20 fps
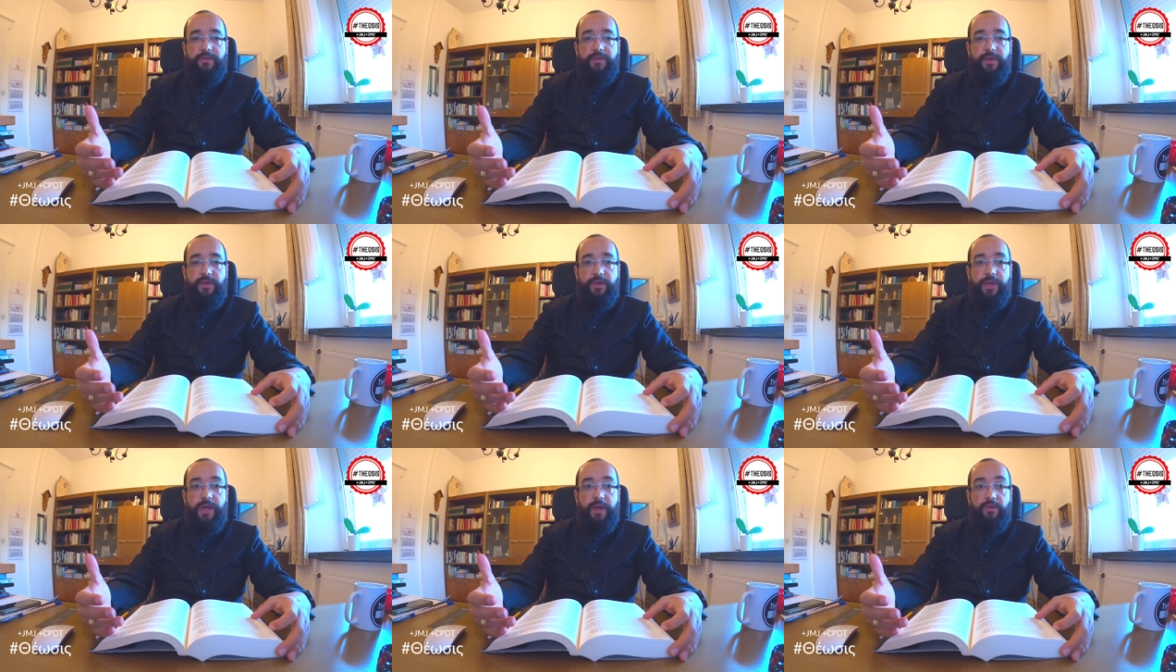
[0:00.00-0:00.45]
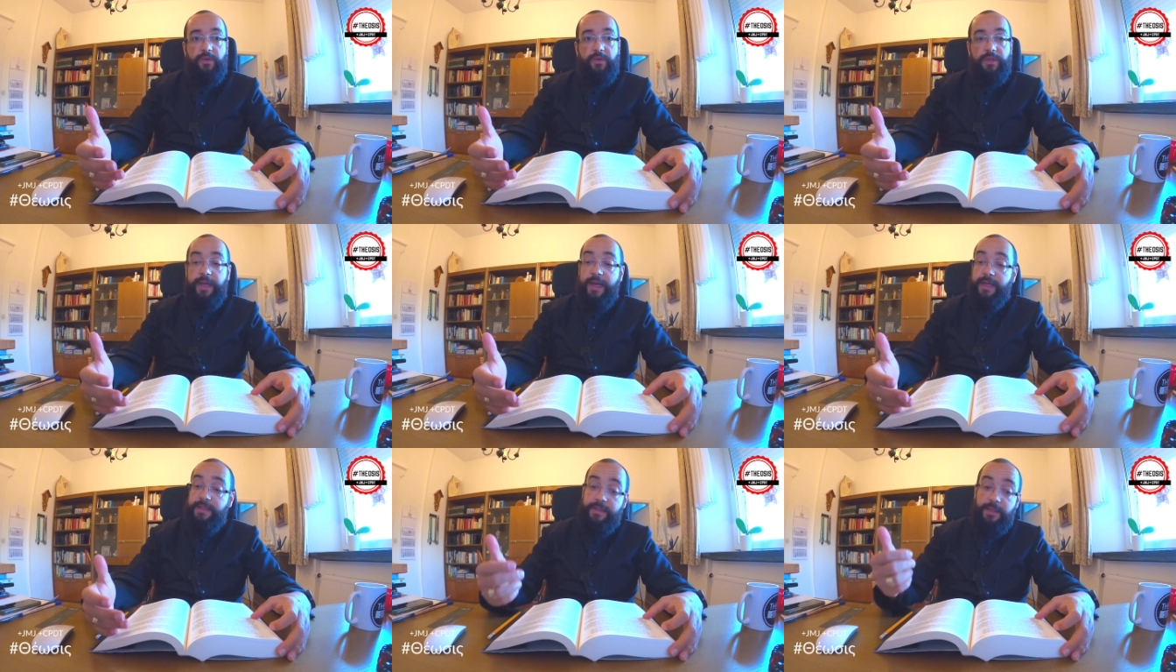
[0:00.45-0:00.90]
o que
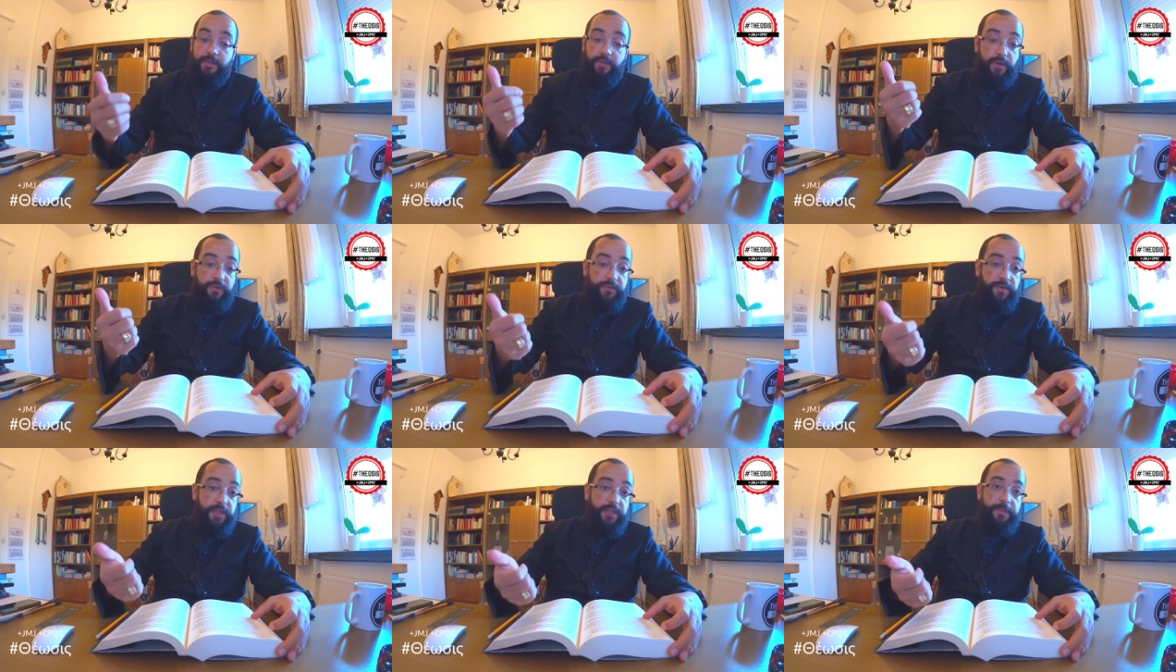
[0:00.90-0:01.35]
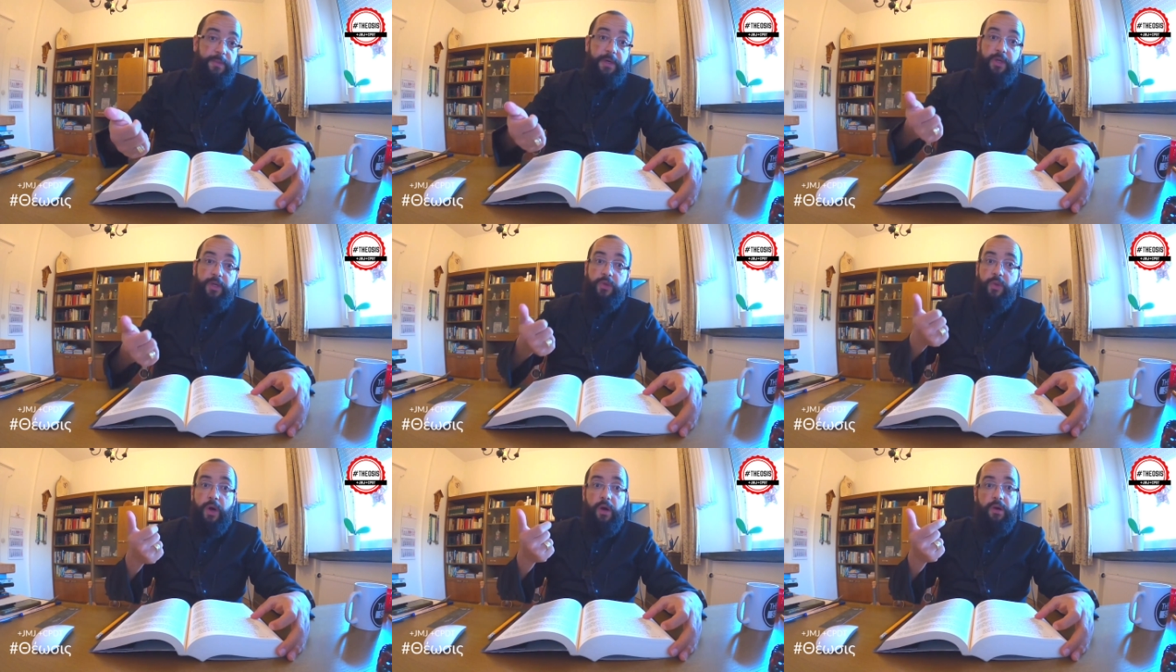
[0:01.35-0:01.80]
acontece na tua vida
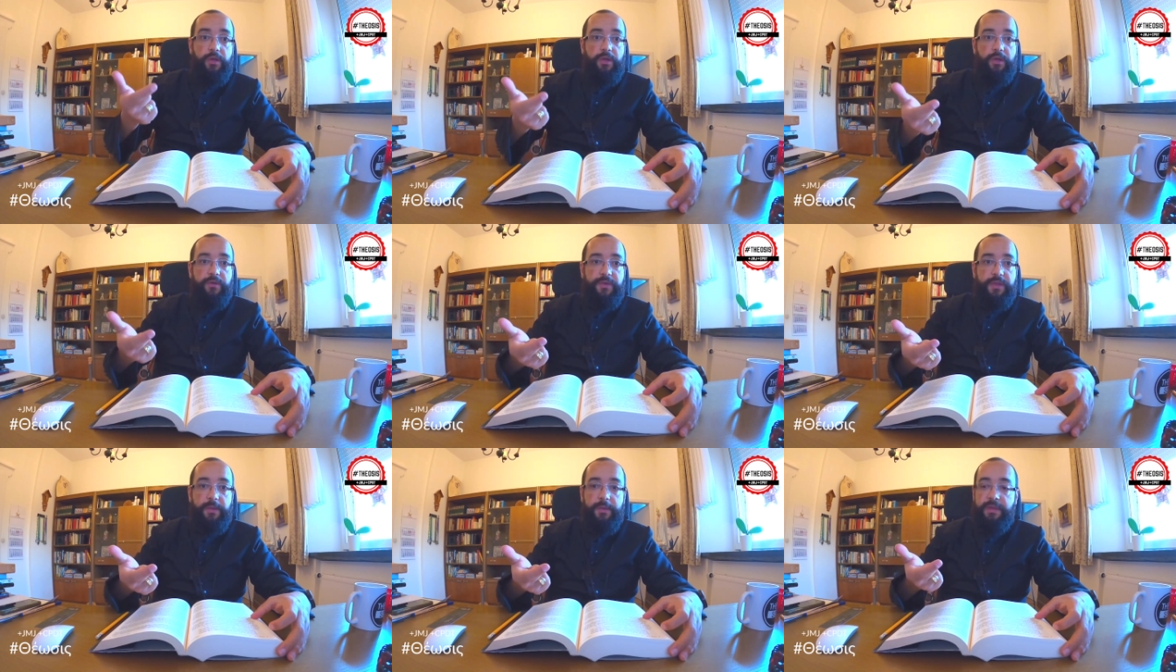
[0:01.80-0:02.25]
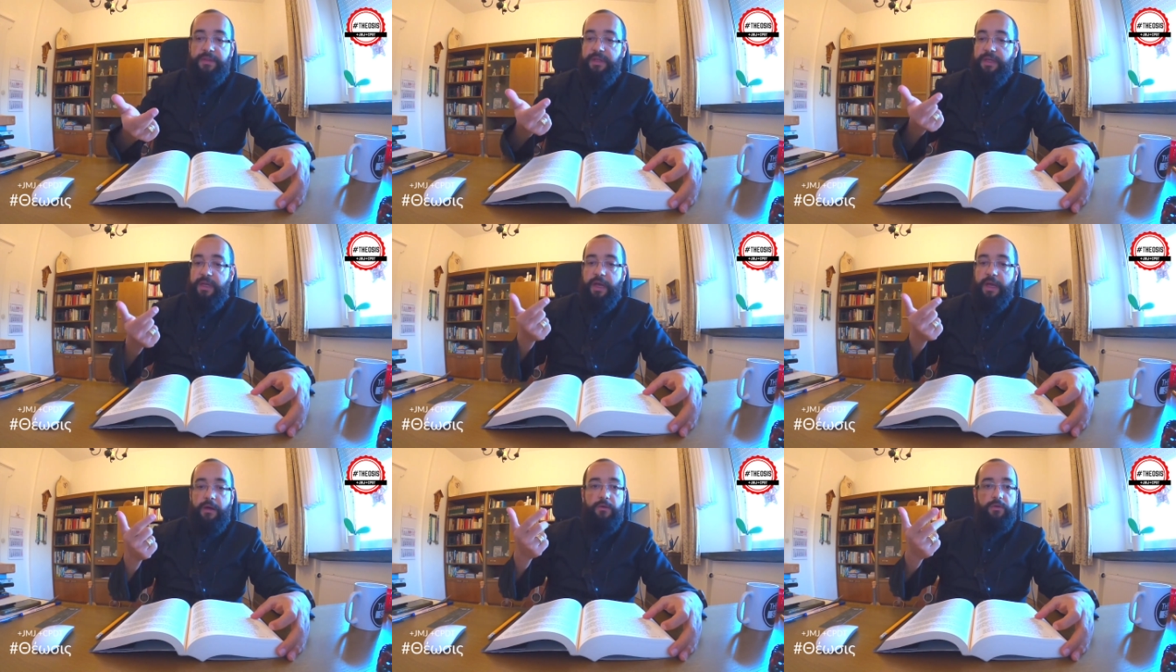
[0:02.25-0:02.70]
espiritual, na tua vida
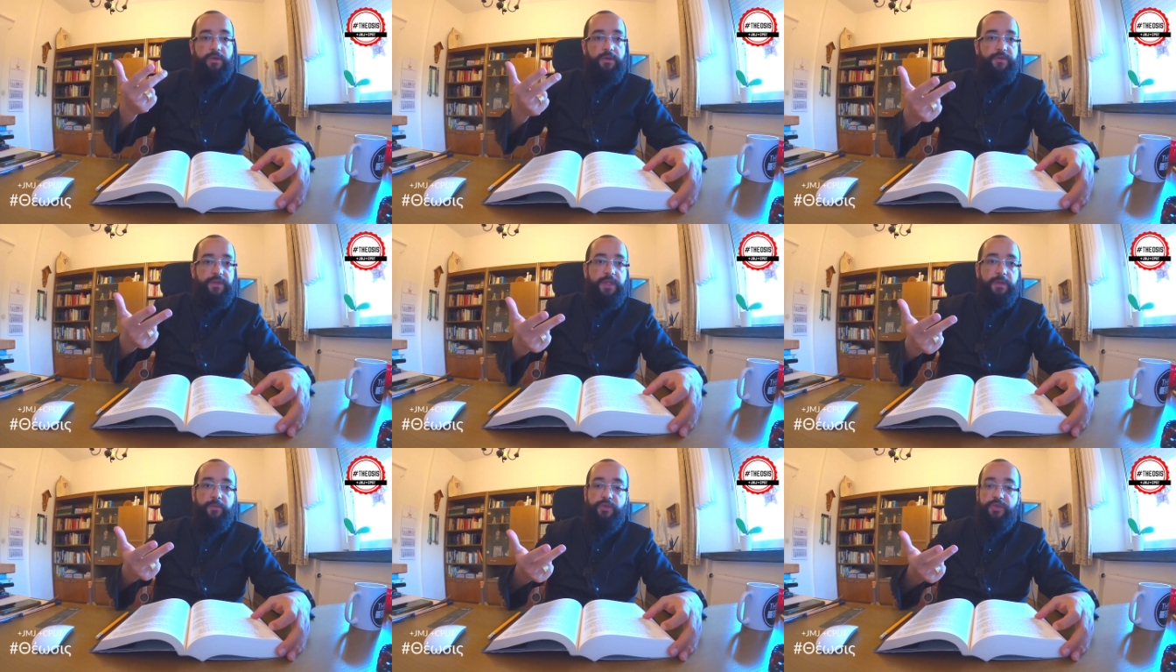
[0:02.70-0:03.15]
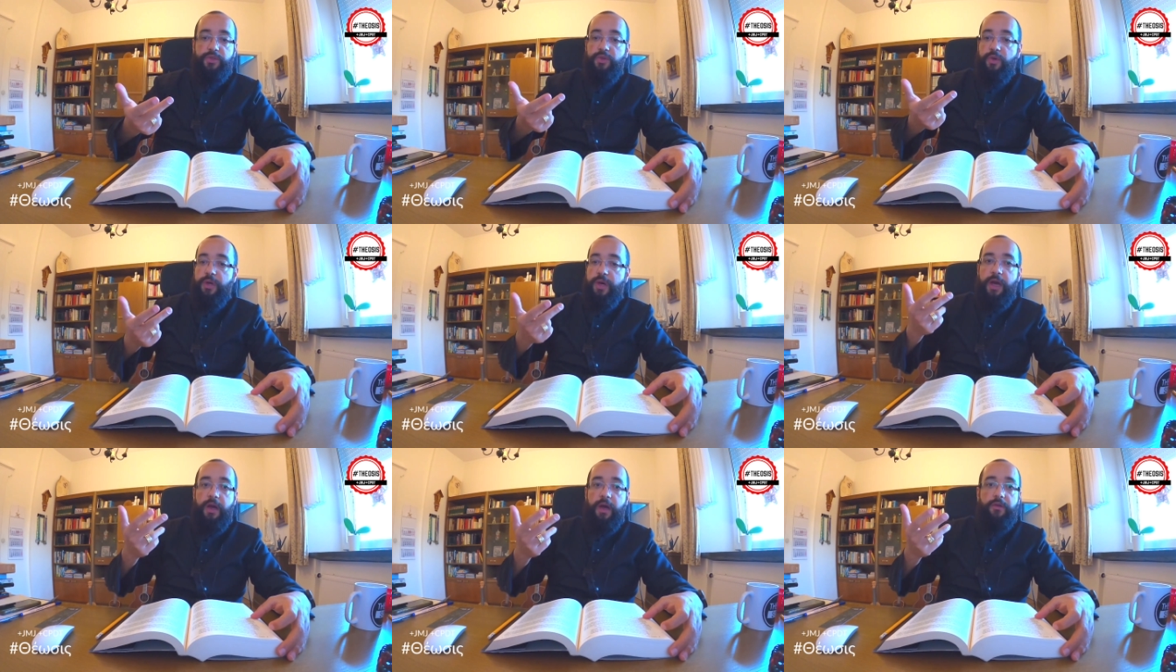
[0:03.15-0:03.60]
material, na tua vida
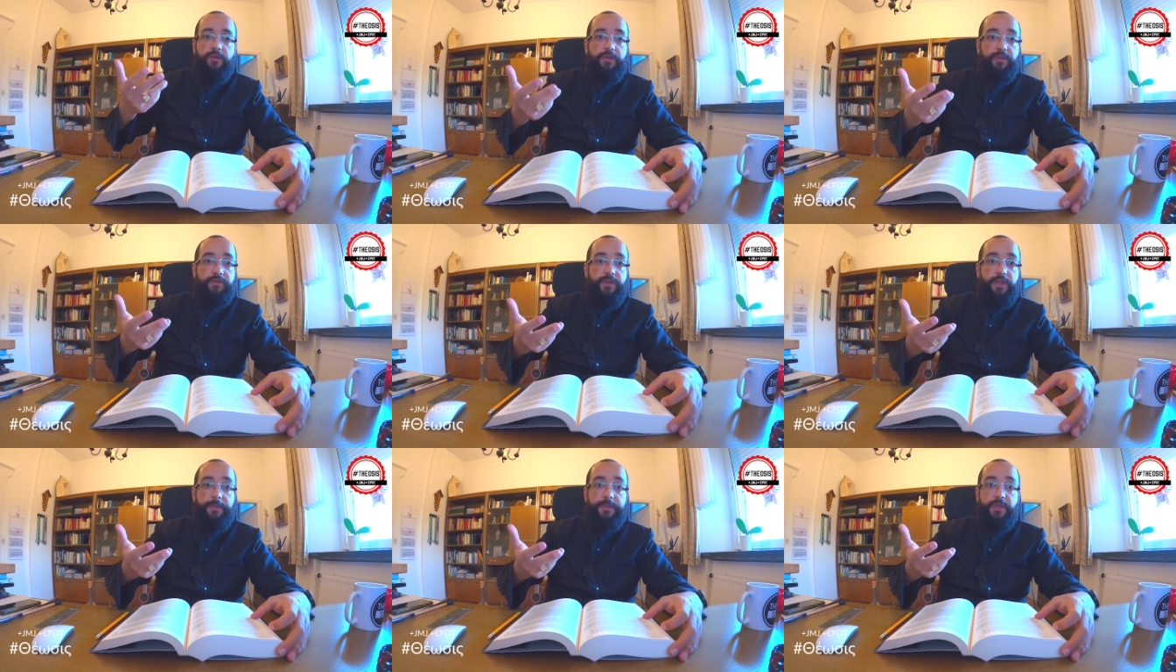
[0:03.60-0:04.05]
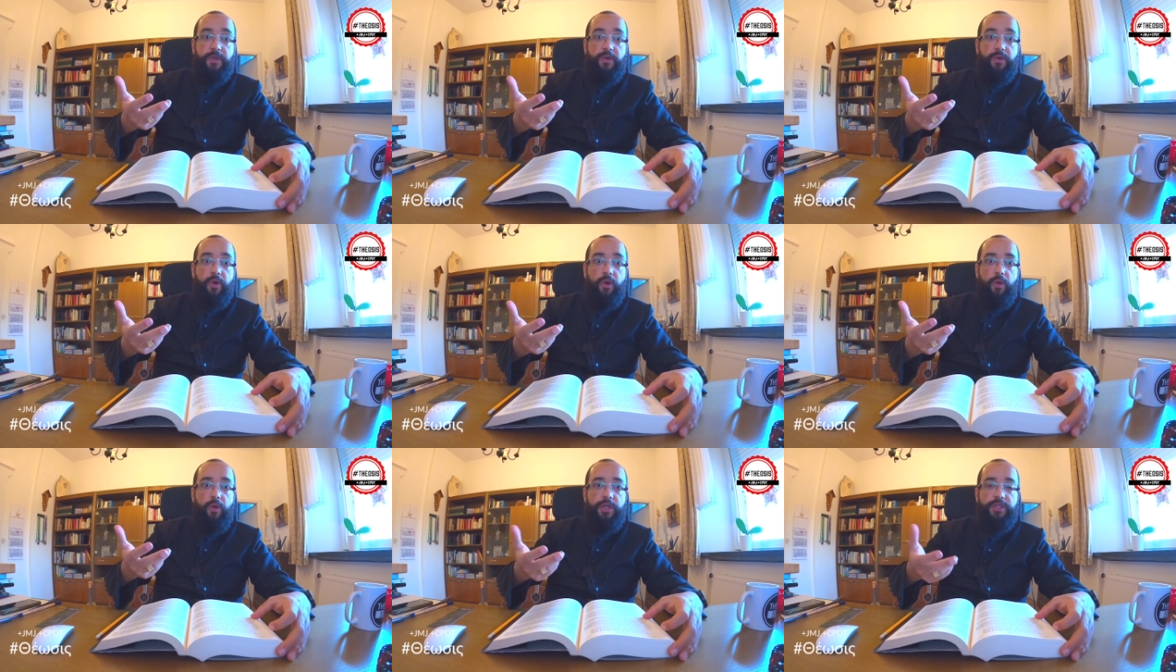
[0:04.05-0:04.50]
emocional, na tua vida
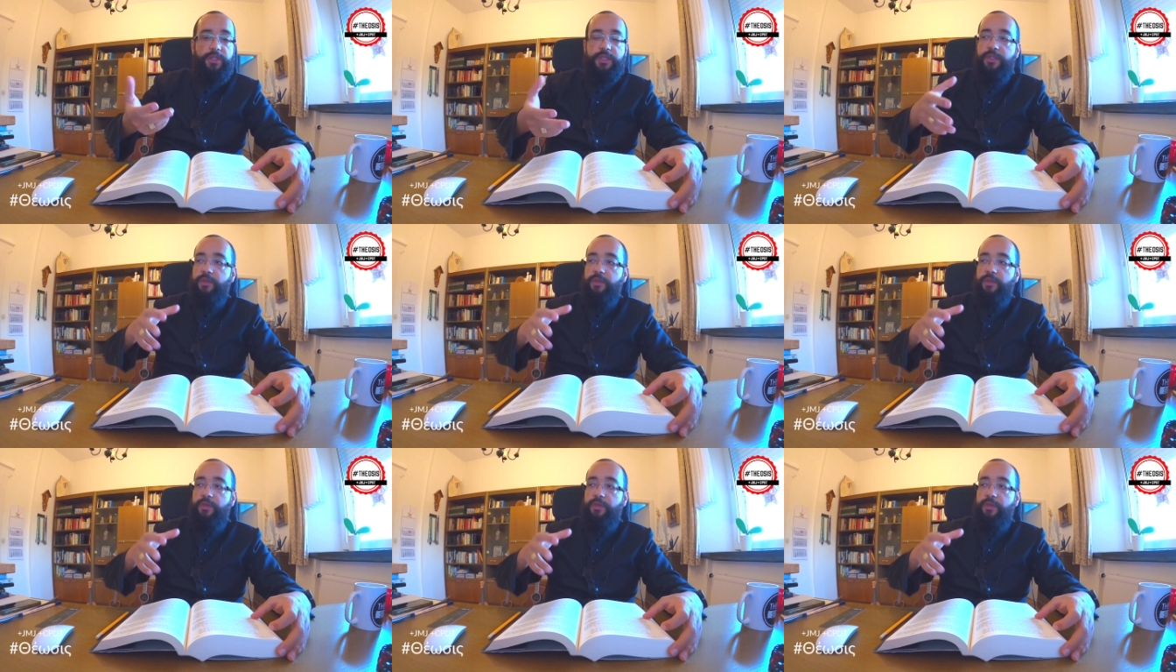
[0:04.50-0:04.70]
psicológica.